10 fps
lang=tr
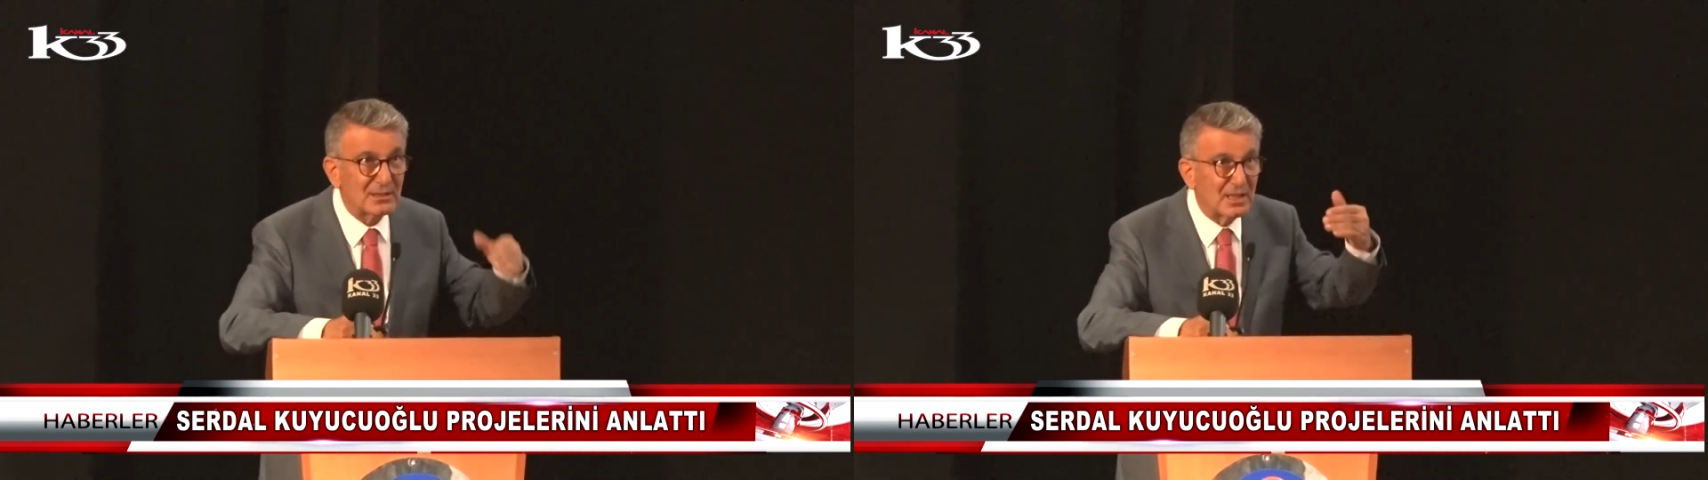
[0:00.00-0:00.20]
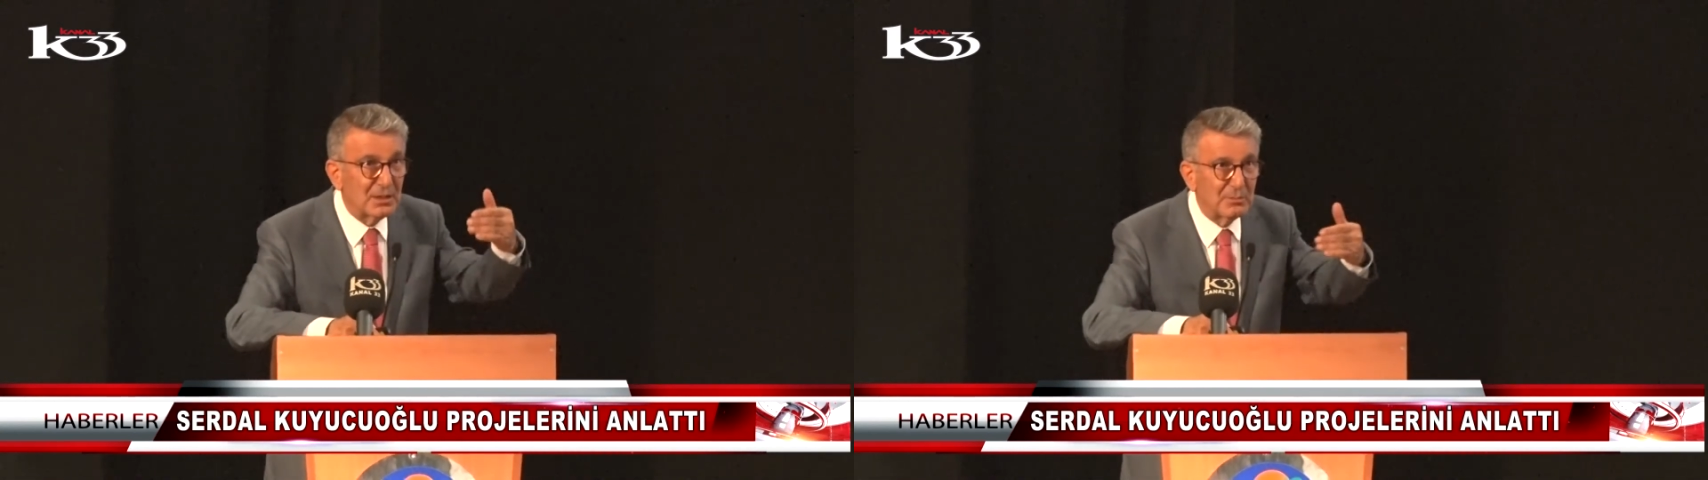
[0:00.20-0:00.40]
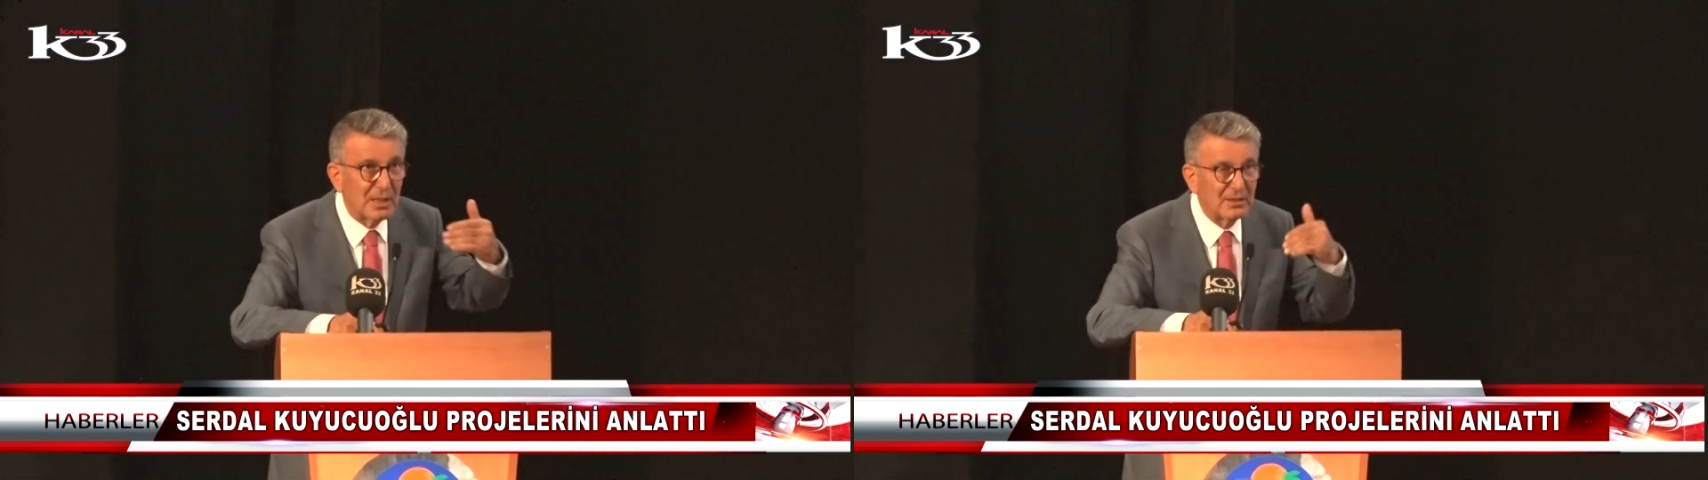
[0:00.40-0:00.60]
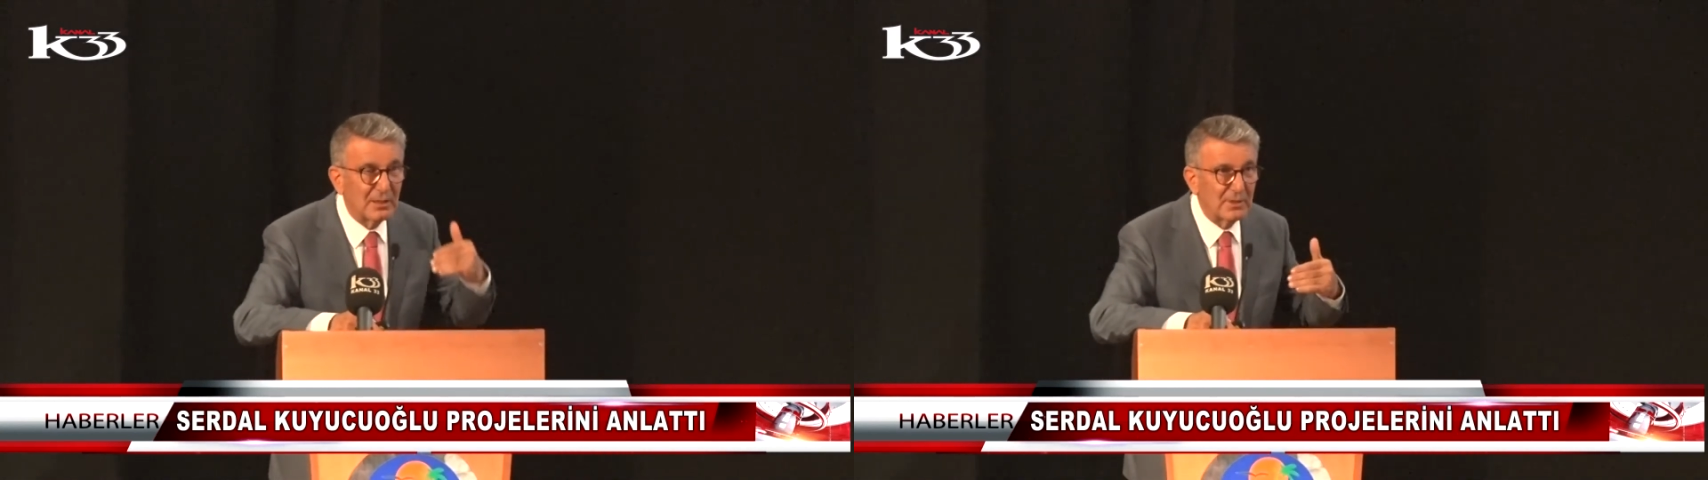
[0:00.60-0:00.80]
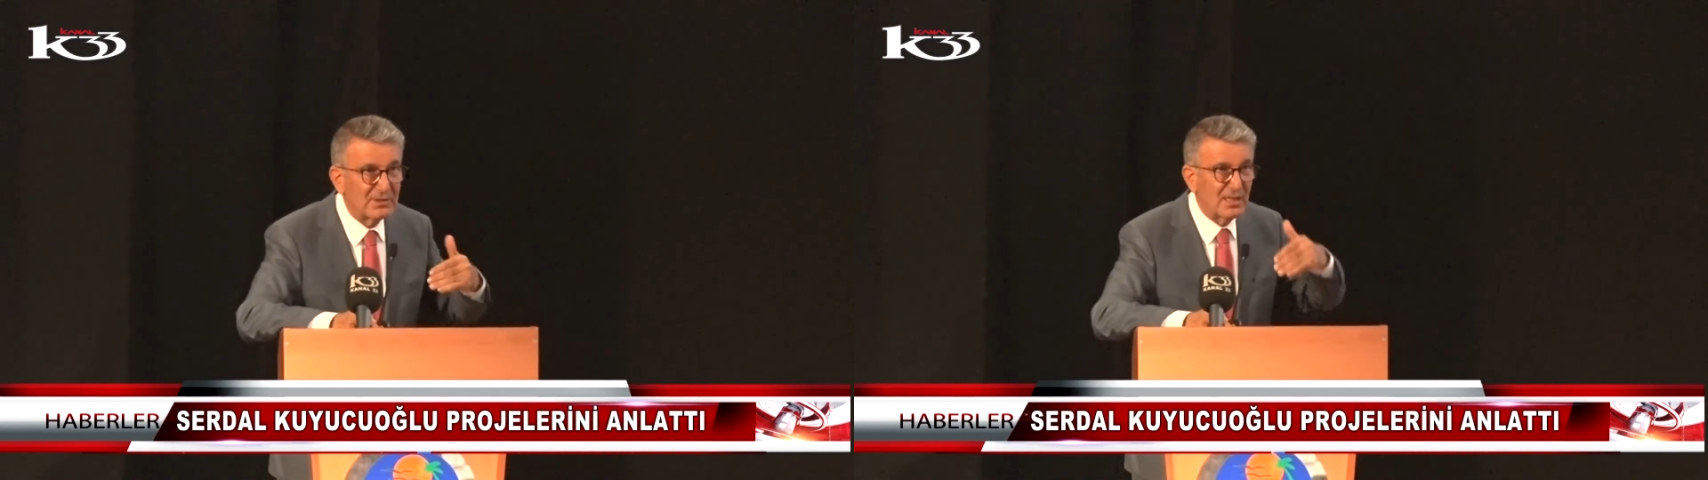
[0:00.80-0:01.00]
sayımları
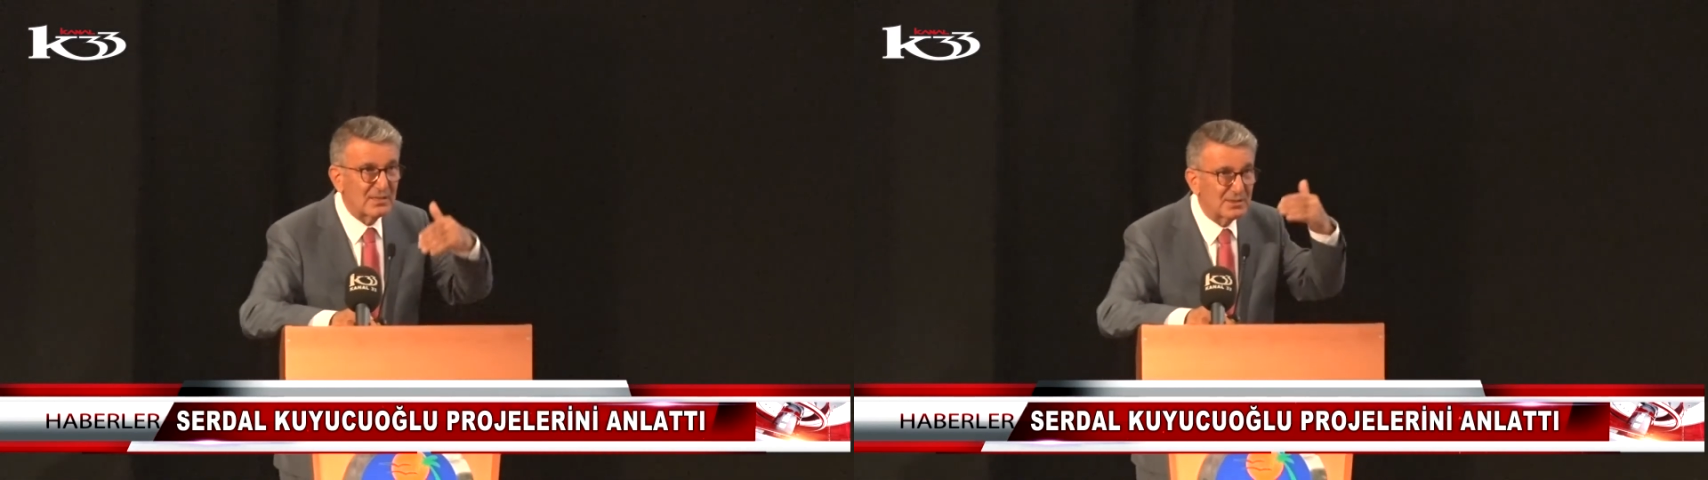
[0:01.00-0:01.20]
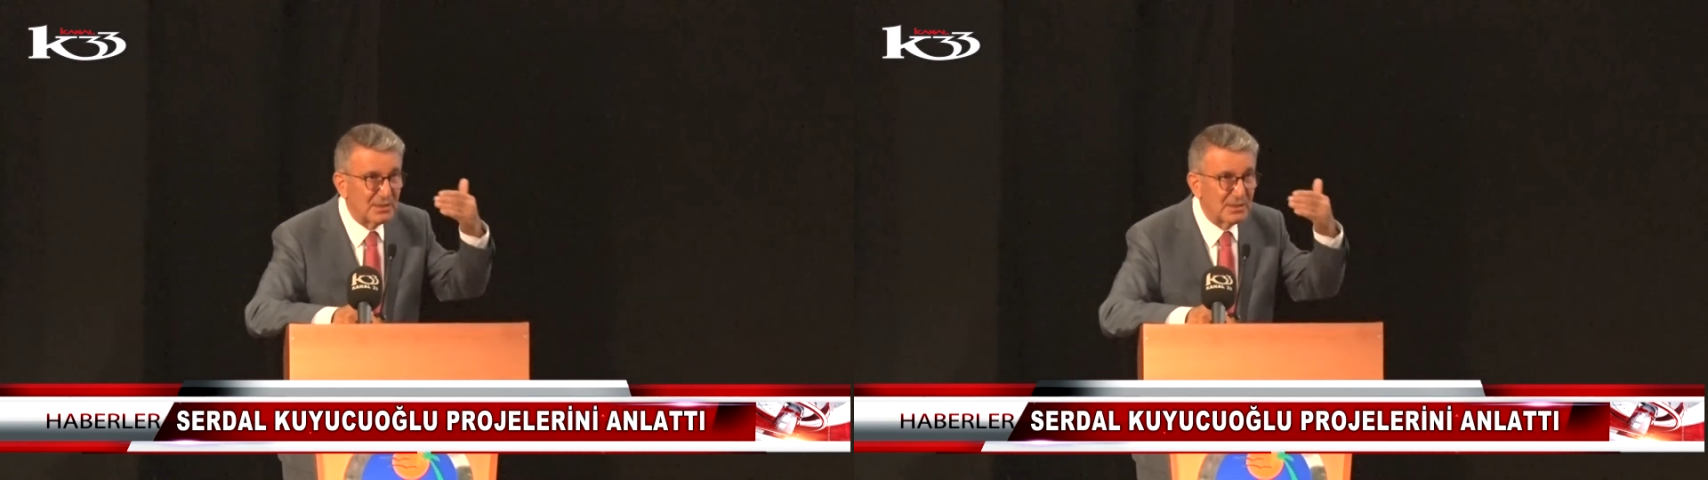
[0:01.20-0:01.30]
yapacağız,